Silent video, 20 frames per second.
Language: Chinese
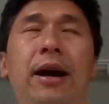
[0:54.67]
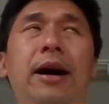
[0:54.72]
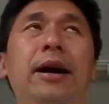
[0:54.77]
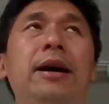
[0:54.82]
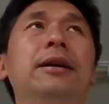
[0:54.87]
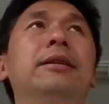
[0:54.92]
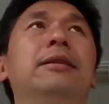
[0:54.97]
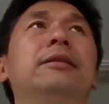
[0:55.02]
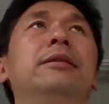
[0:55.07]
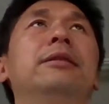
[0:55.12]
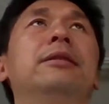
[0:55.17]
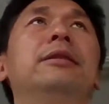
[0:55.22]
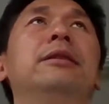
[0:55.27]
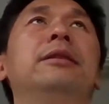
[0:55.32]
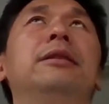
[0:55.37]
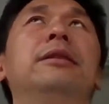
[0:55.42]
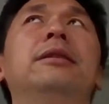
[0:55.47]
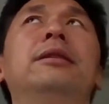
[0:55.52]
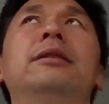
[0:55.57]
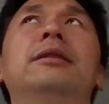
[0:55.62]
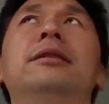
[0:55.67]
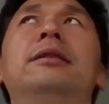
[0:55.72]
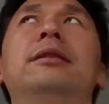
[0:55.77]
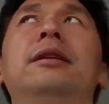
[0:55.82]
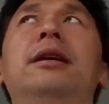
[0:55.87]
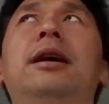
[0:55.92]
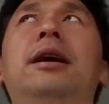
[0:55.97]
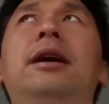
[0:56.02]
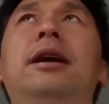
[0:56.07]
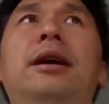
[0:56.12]
啊，
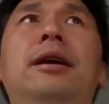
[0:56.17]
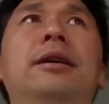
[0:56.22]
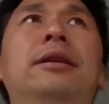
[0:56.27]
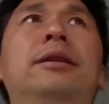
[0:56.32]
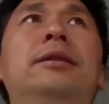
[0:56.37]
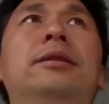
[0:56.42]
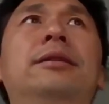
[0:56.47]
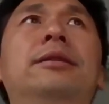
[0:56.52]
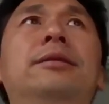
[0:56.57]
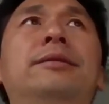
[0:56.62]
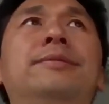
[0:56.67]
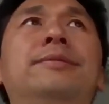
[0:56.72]
啊，